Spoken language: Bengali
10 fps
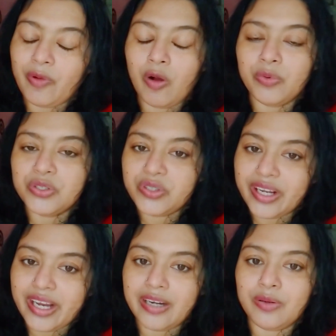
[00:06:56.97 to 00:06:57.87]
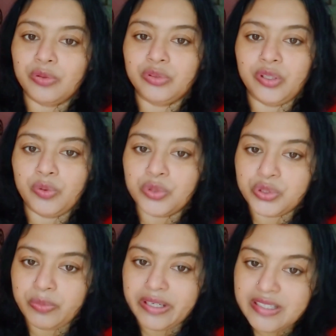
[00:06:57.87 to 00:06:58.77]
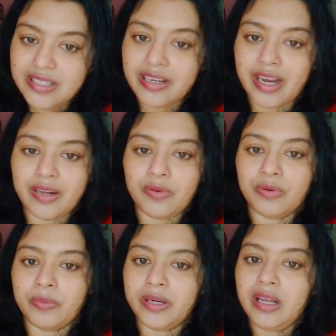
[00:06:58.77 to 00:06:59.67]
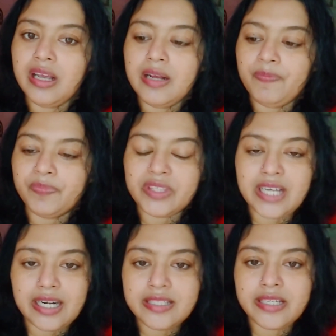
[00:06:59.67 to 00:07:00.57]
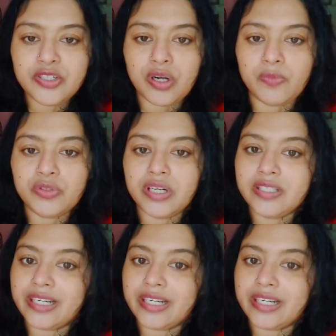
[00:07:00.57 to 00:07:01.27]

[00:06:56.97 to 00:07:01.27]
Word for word: অবশ্যই ক্যারি করতে ওষুধ মেডিসিন ক্যারি করবেন যার যে সমস্যা আছে